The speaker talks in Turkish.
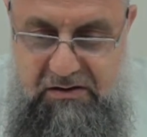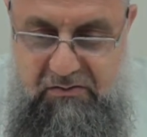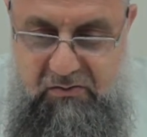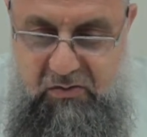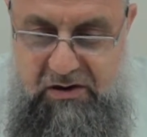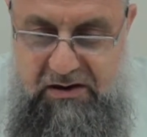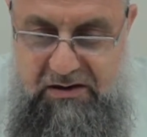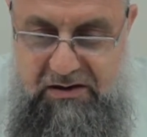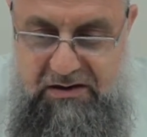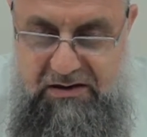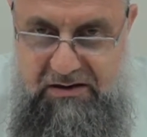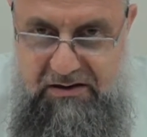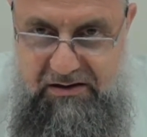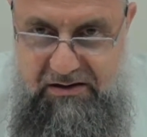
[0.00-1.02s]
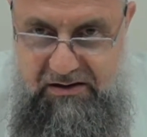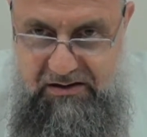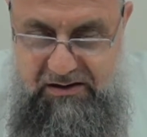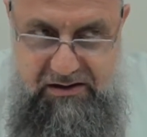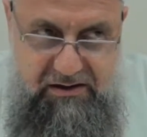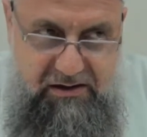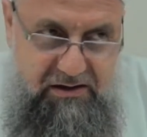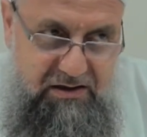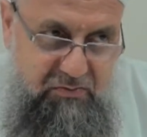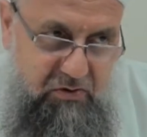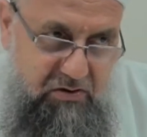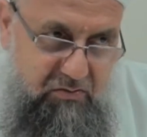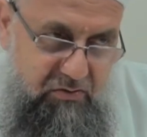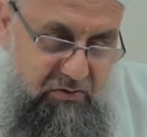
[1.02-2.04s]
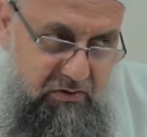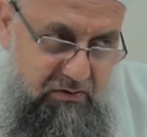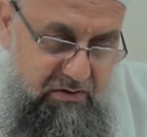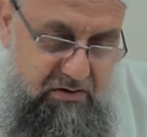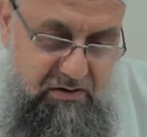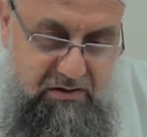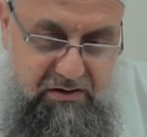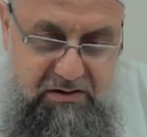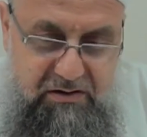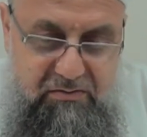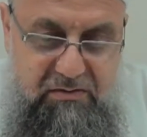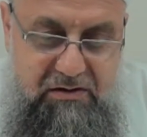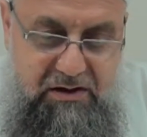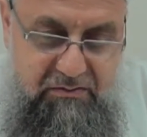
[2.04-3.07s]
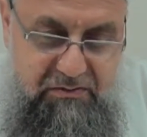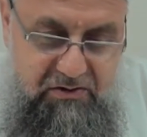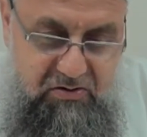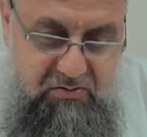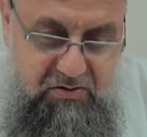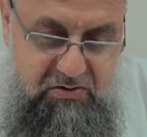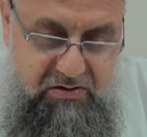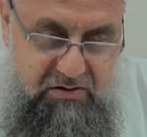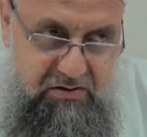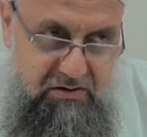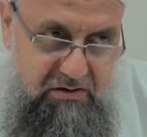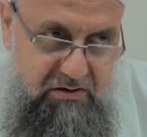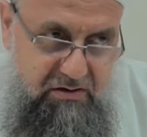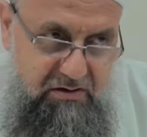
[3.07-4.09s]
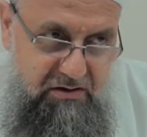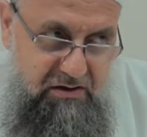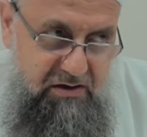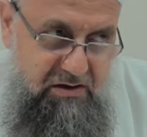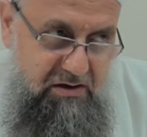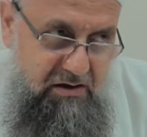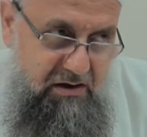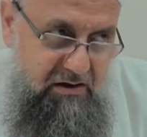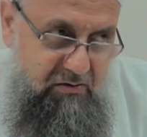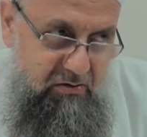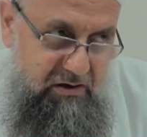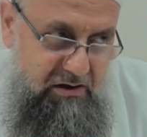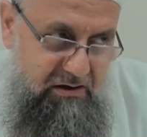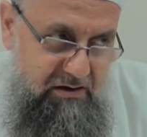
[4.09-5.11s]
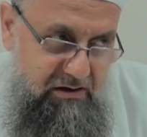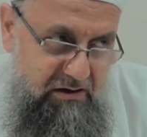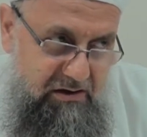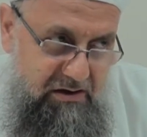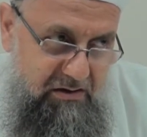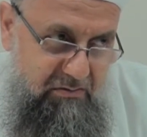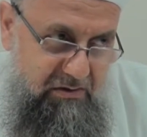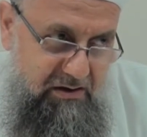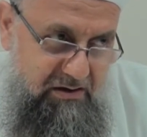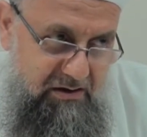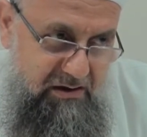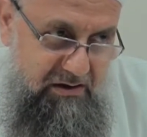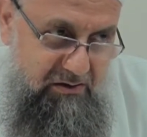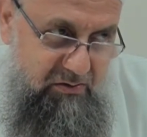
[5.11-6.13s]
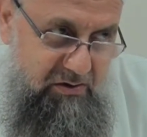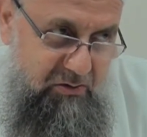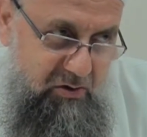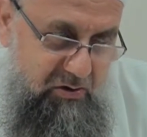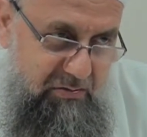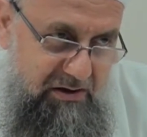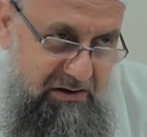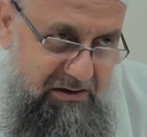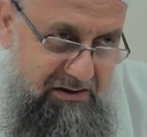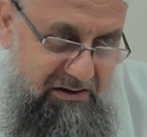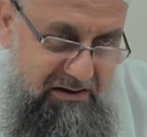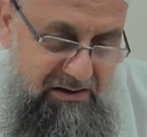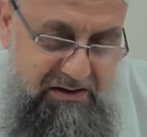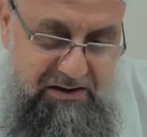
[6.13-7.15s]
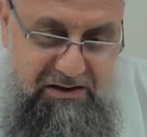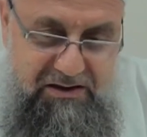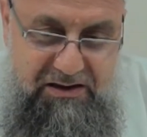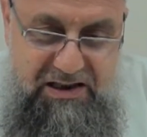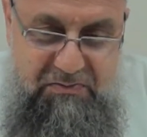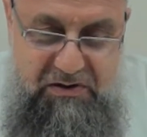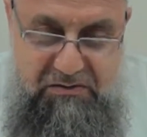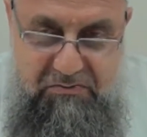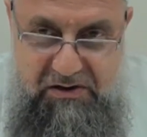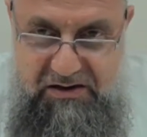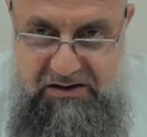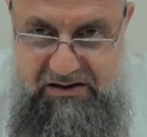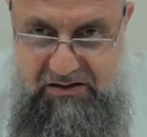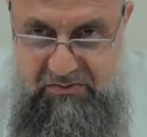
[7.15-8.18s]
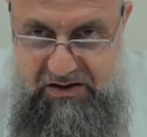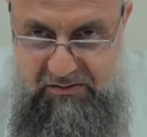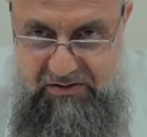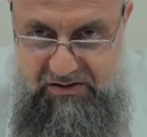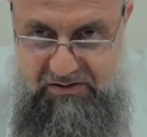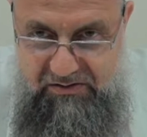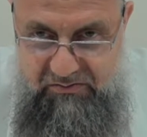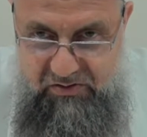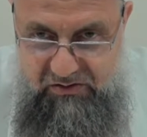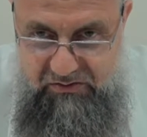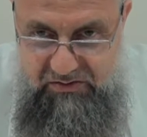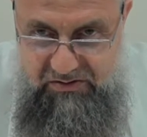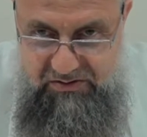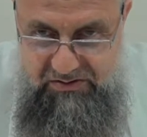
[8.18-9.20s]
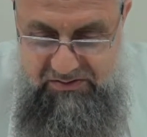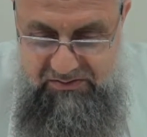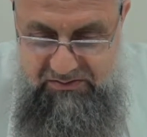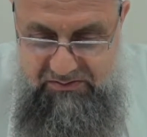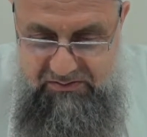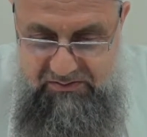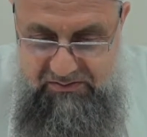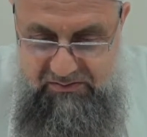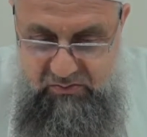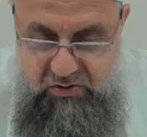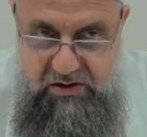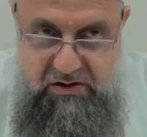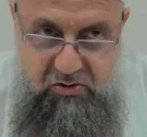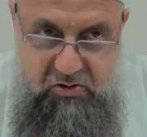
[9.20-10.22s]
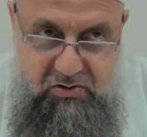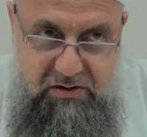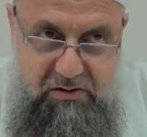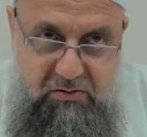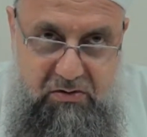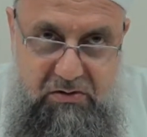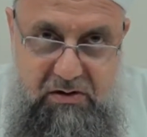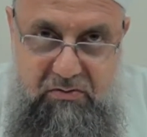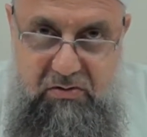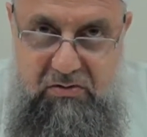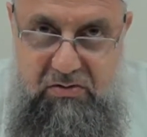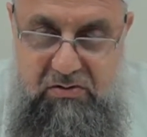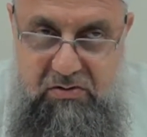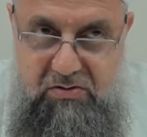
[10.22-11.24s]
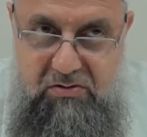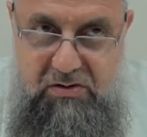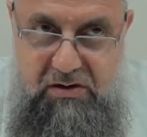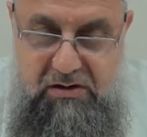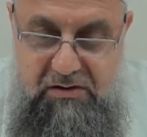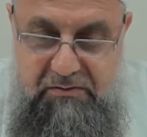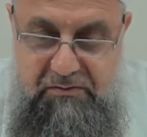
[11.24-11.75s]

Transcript: muhaddis yani hadis bölümü profesörü adam kitap yazıyormuş. İsra olayını inkar etmek için yani öyle bir şey olmadığını ispat etmek için adam kitap yazıyor. Profesör. Buraya çocukları gönderip de okutuyorsunuz ha.